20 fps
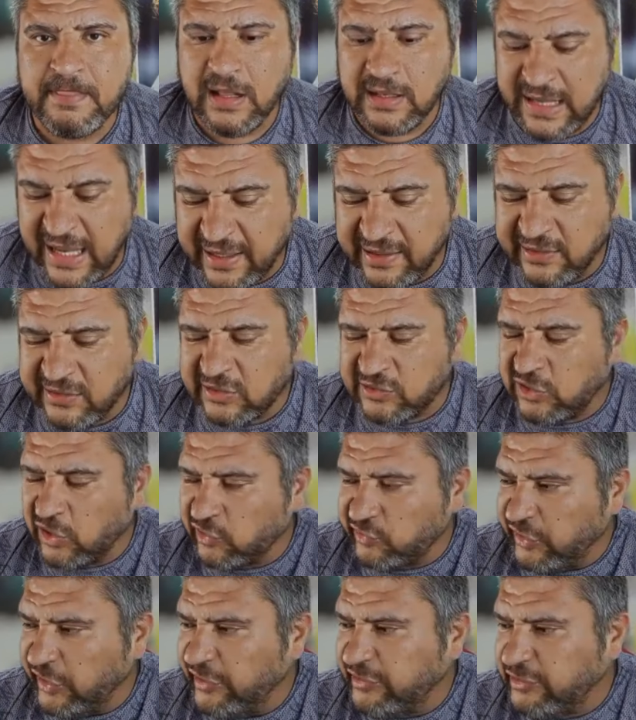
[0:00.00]
لجنه
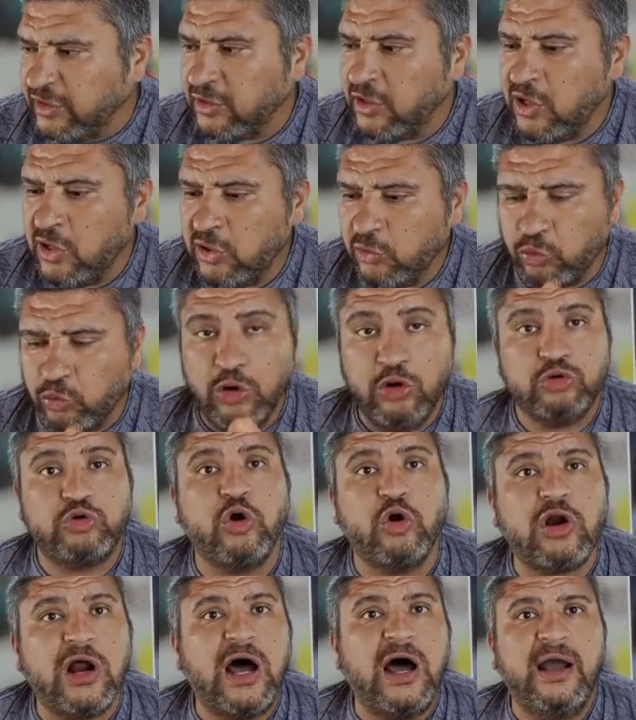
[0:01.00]
التخطيط كل
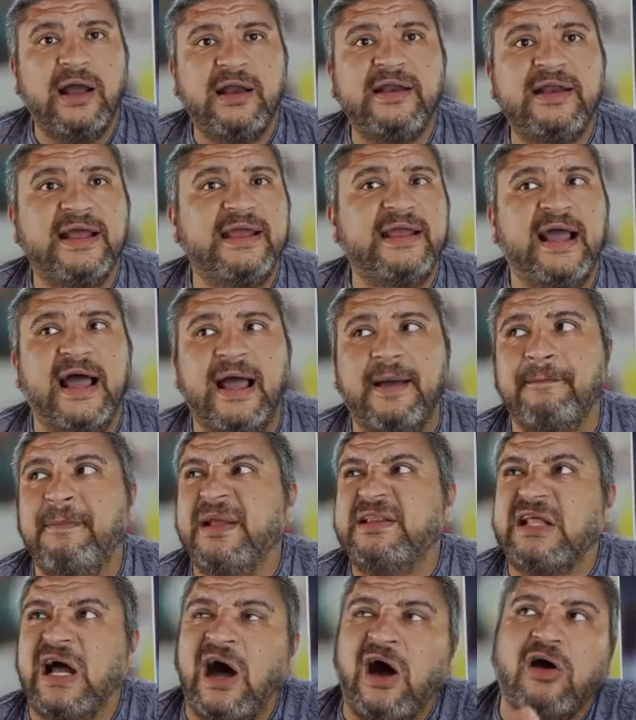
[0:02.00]
دورها ان هي
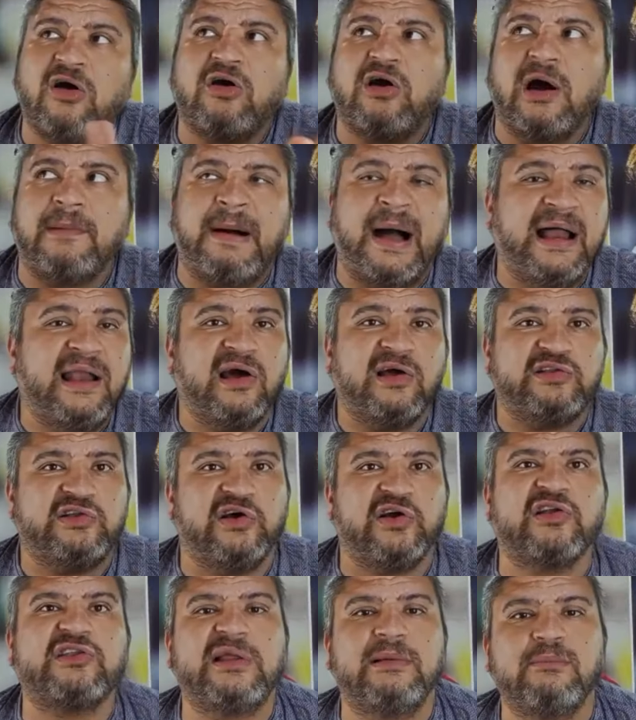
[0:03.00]
بتعقب على
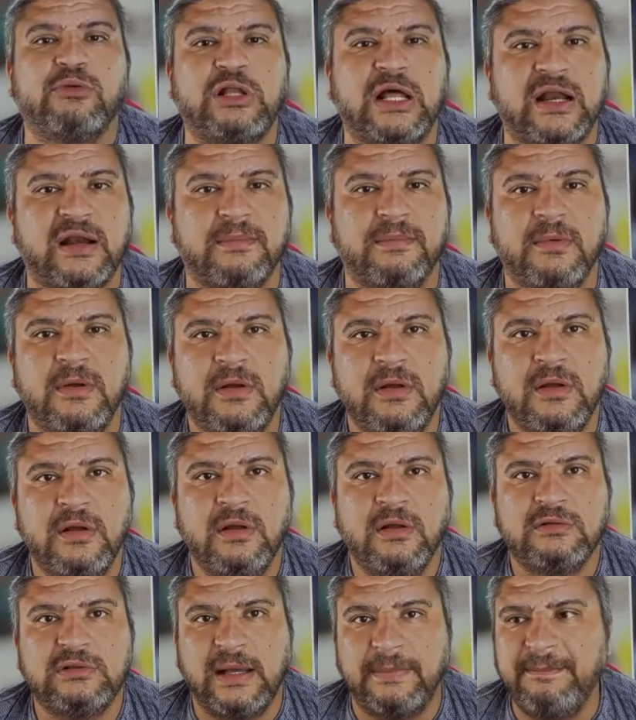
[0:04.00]
اختيارات المدرب
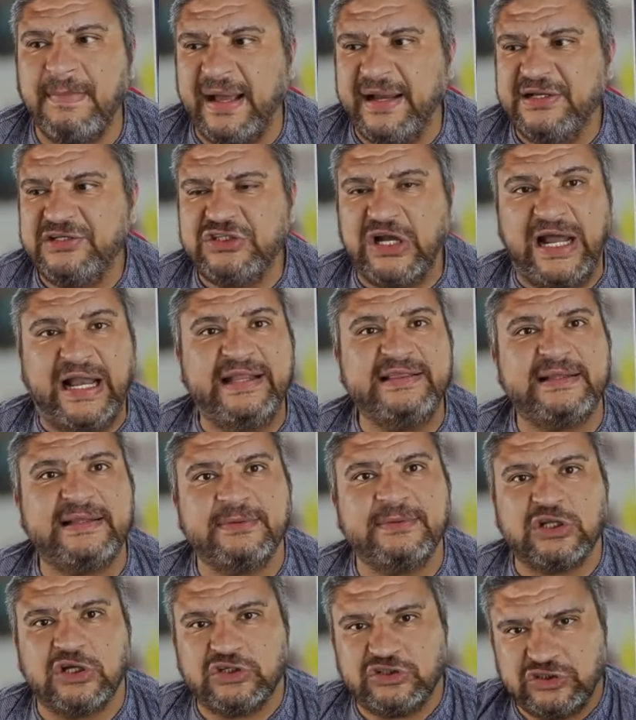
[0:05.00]
طب معلش هل انت
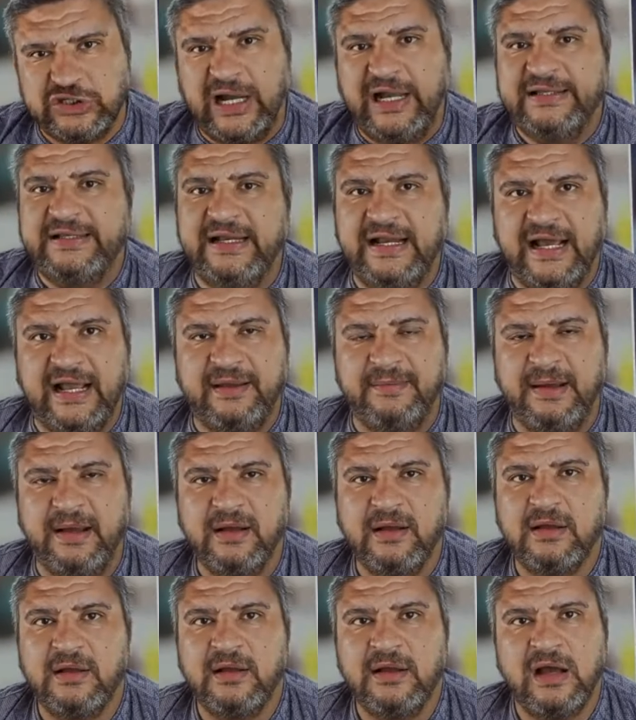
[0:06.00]
بترشح لي
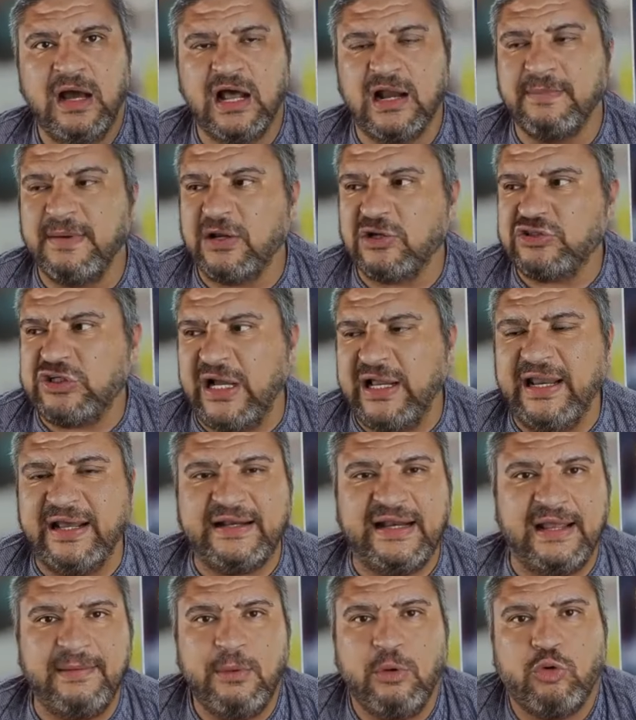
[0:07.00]
لعيبه انا برشح
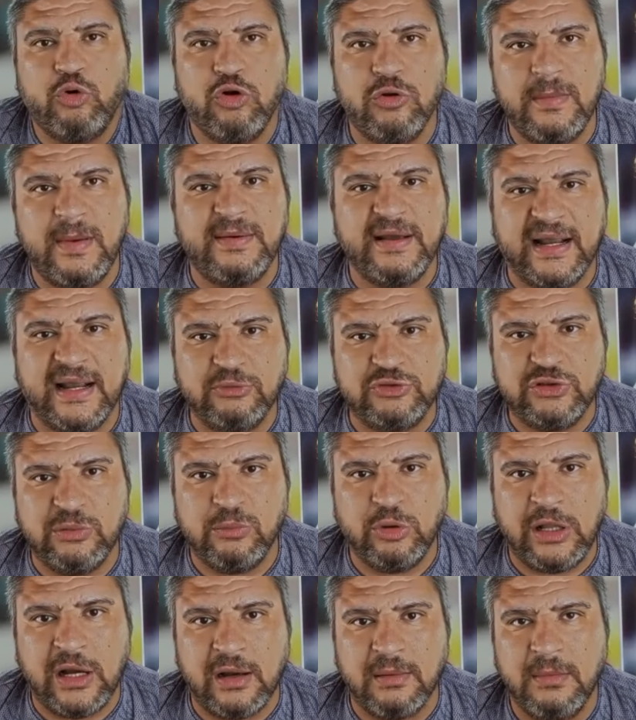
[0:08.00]
لك لعيبه وكلهم ما بيعجبوش
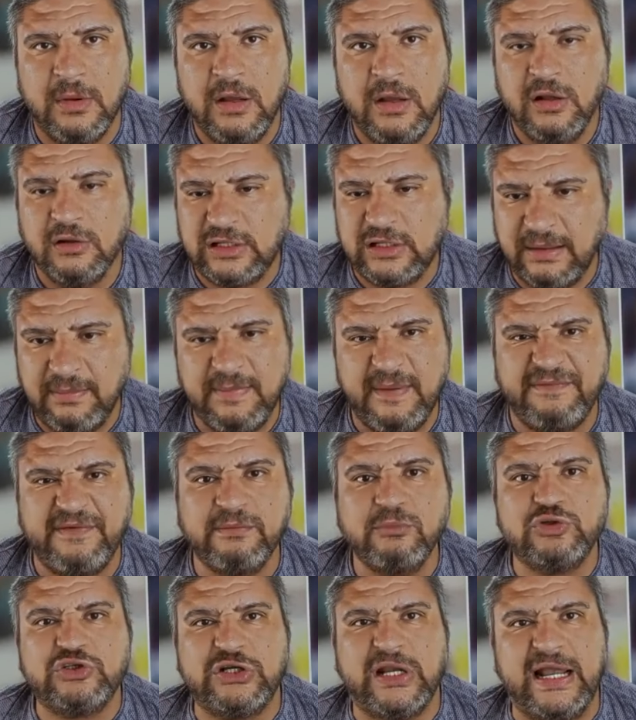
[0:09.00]
المدرب طيب يبقى في
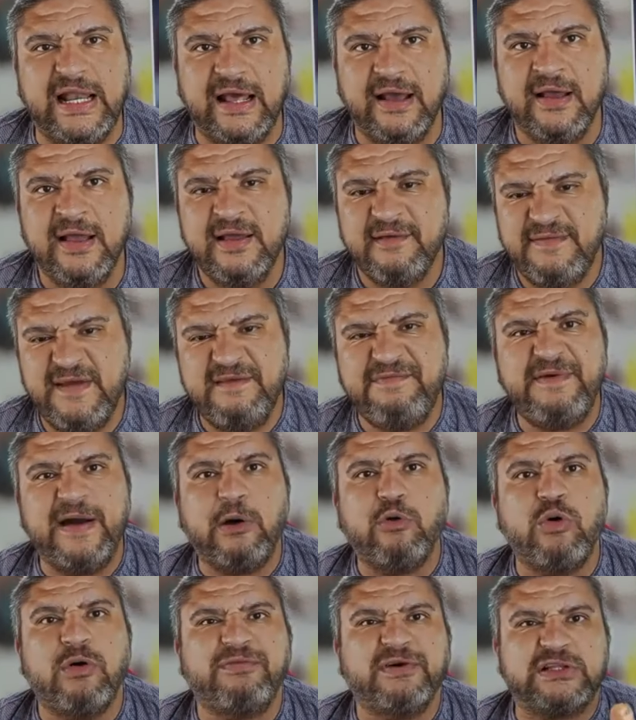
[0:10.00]
مشكله في
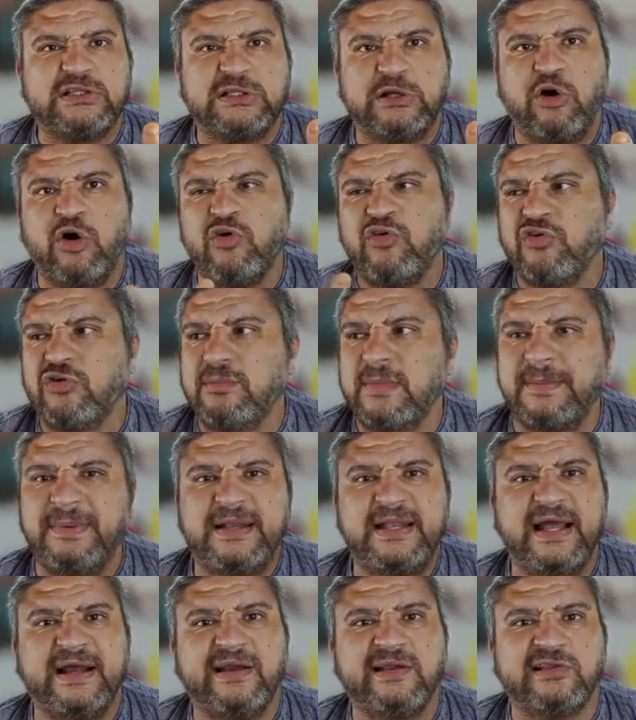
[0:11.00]
فجوه في التواصل ما
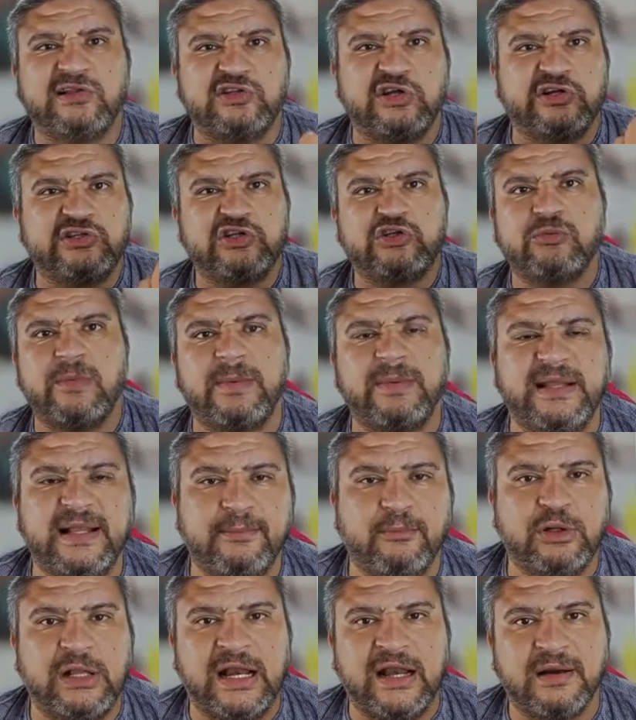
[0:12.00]
بين لجنه التخطيط وما بين
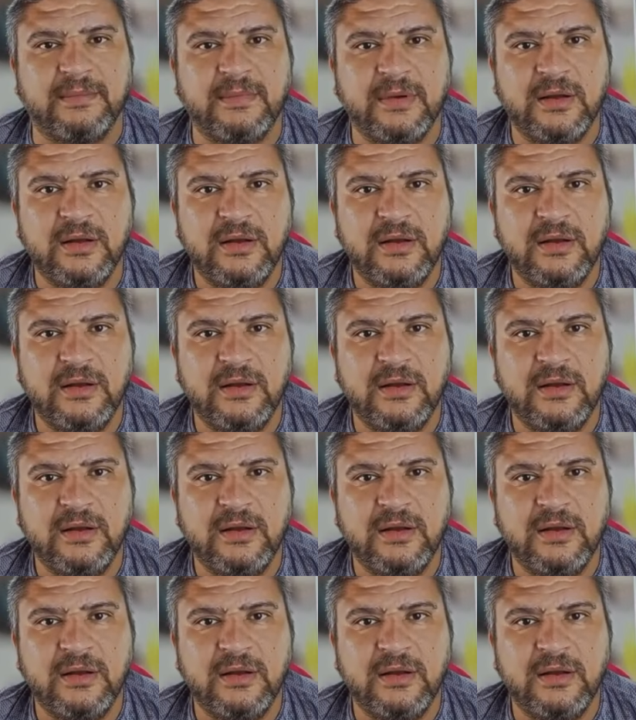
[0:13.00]
المدرب